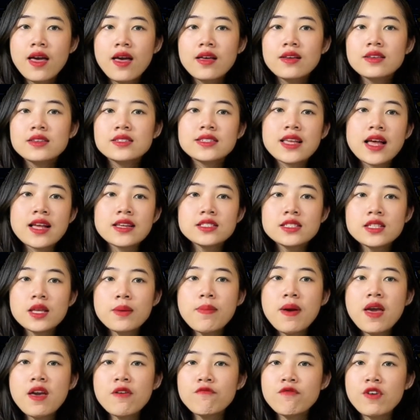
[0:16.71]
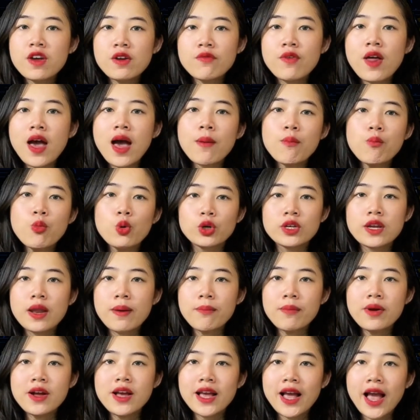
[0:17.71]
Giá CB Vera
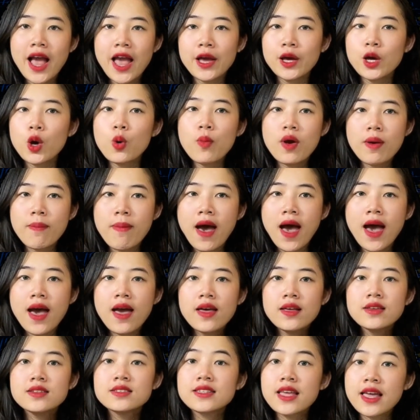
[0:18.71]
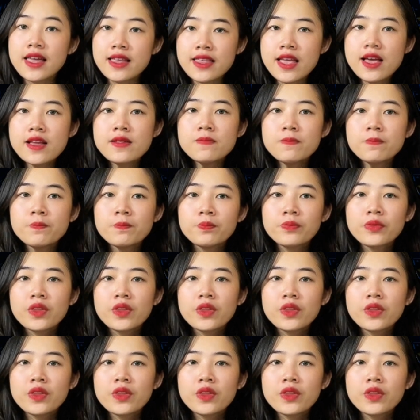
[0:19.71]
150 2023 rẻ nhất.